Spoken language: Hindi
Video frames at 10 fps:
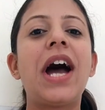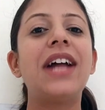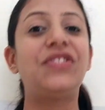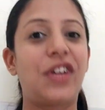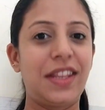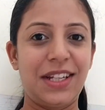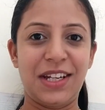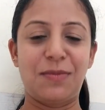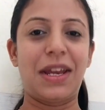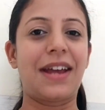आज का
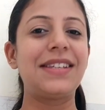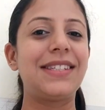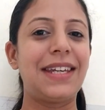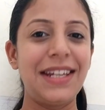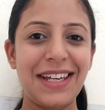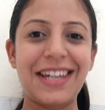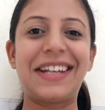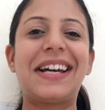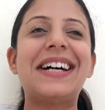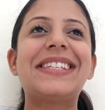दिन है मेरा स्किन
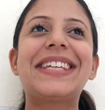केयर का